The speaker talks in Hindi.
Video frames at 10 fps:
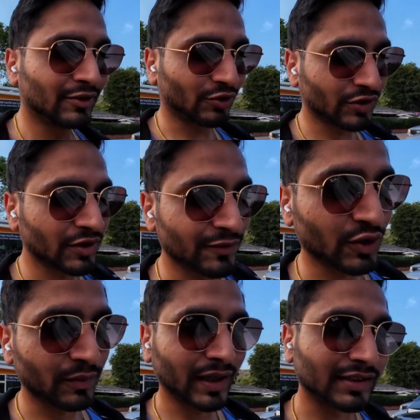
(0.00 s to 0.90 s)
कोकोनट
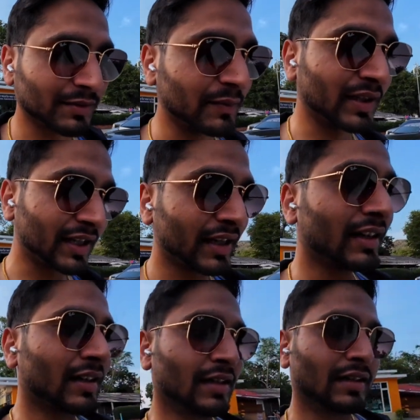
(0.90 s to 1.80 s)
वाटर भाई साहब ने पी लिया
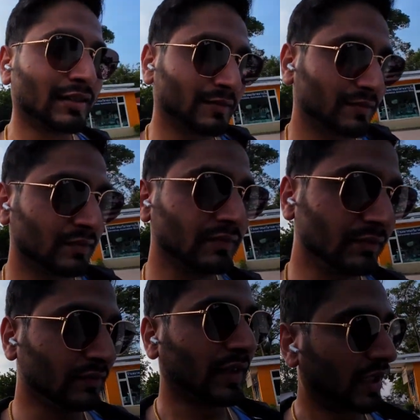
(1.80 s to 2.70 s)

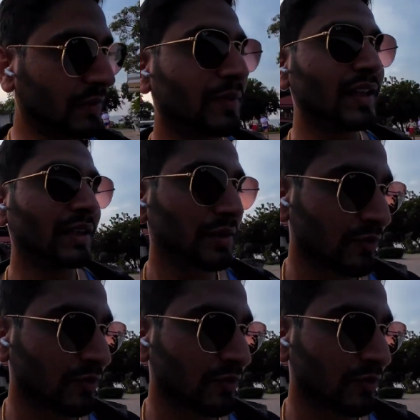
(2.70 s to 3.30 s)
मैंने भी पी लिया बट